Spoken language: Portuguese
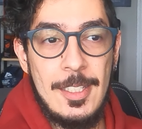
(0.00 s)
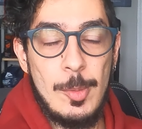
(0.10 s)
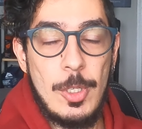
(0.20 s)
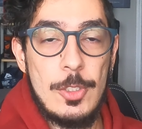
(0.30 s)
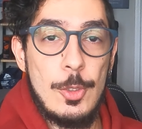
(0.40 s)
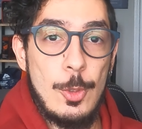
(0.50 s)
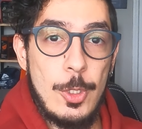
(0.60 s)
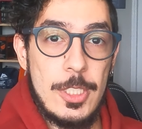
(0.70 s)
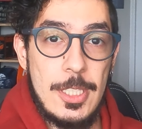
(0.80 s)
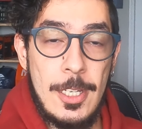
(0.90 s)
por causa do
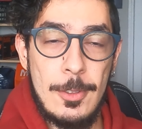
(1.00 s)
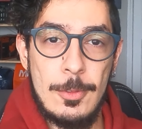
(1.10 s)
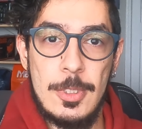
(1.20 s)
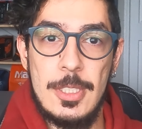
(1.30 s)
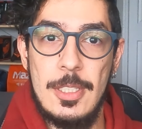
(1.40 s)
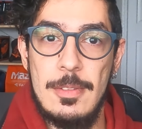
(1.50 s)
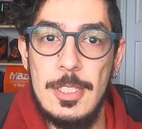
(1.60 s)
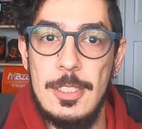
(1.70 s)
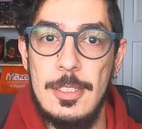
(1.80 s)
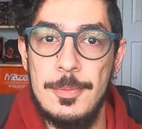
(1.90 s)
lockdown que teve
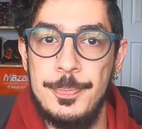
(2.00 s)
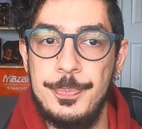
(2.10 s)
aqui.